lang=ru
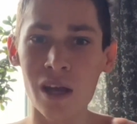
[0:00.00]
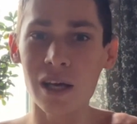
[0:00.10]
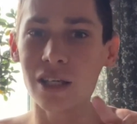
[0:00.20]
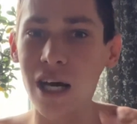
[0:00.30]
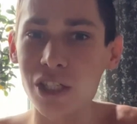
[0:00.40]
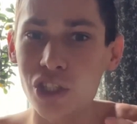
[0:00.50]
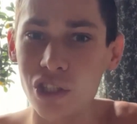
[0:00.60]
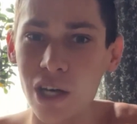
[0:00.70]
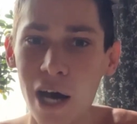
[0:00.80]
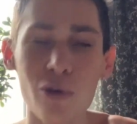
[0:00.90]
И я
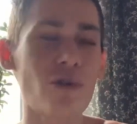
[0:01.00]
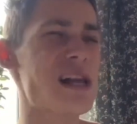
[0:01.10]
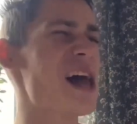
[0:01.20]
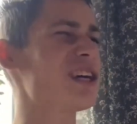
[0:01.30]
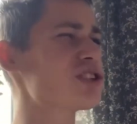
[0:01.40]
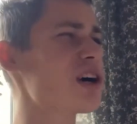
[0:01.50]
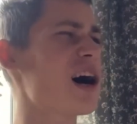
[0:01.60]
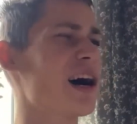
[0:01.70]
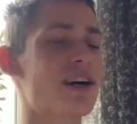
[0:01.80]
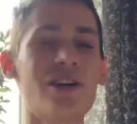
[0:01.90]
считаю, это
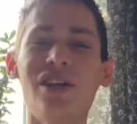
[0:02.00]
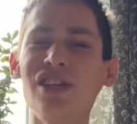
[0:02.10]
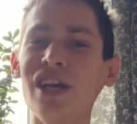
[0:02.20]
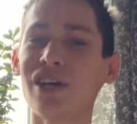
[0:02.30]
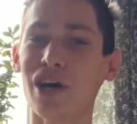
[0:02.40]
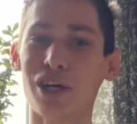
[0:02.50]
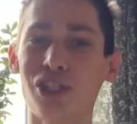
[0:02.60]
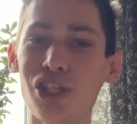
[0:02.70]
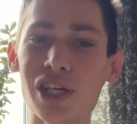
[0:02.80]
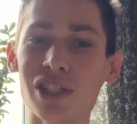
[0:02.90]
охренеть как
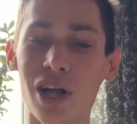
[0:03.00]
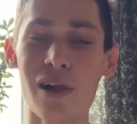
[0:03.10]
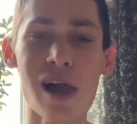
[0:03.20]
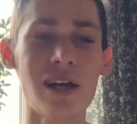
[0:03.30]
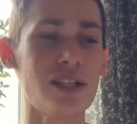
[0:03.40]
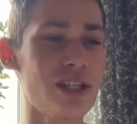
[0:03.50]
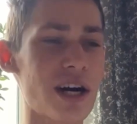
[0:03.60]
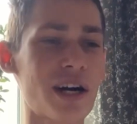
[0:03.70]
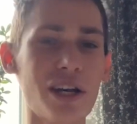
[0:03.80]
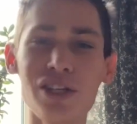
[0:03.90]
честно и
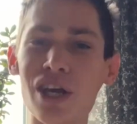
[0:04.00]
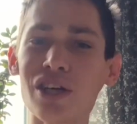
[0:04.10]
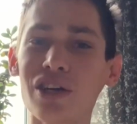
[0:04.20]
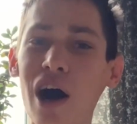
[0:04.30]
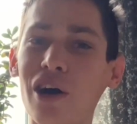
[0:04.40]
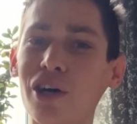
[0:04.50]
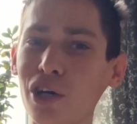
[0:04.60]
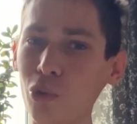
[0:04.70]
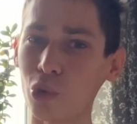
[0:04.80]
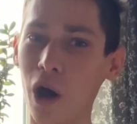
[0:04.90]
охренеть как
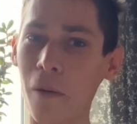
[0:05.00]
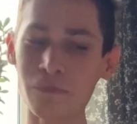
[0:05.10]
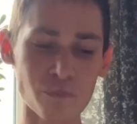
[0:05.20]
круто.